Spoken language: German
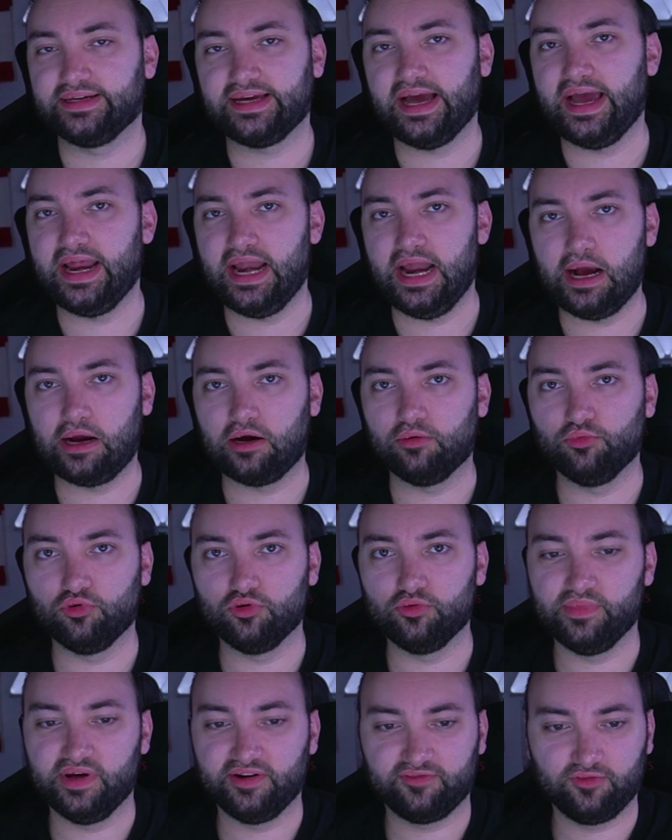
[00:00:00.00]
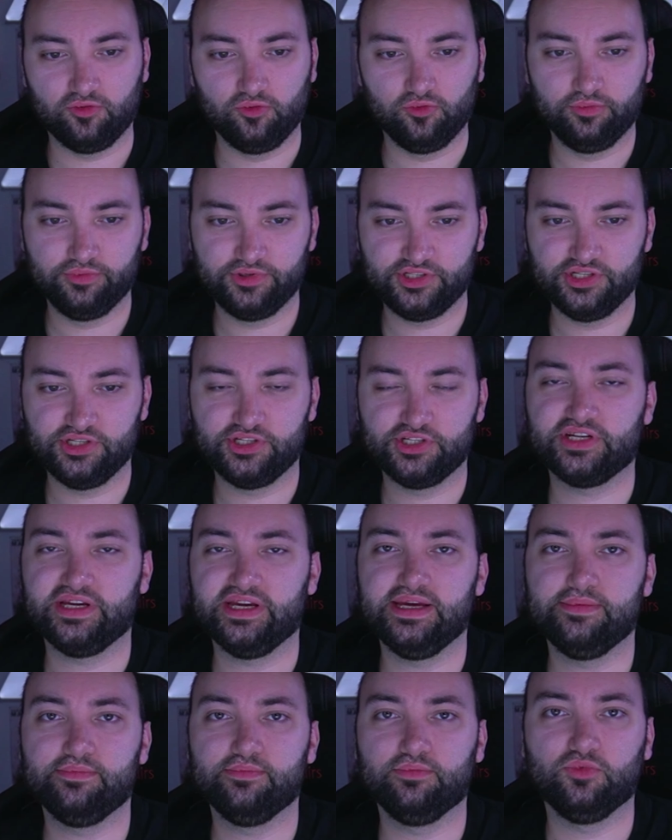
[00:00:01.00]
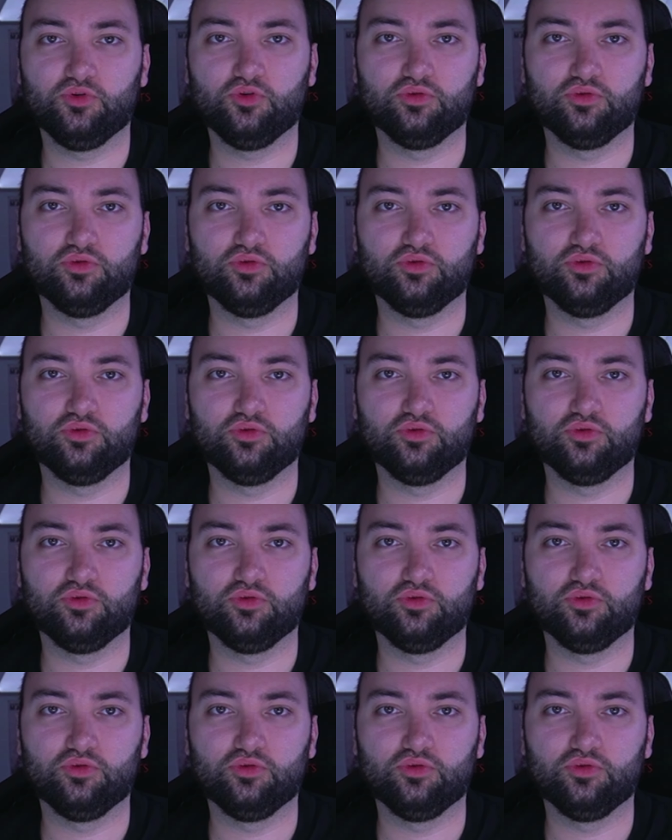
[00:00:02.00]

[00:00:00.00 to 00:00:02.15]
kein Angebot mehr für Lubicic geben.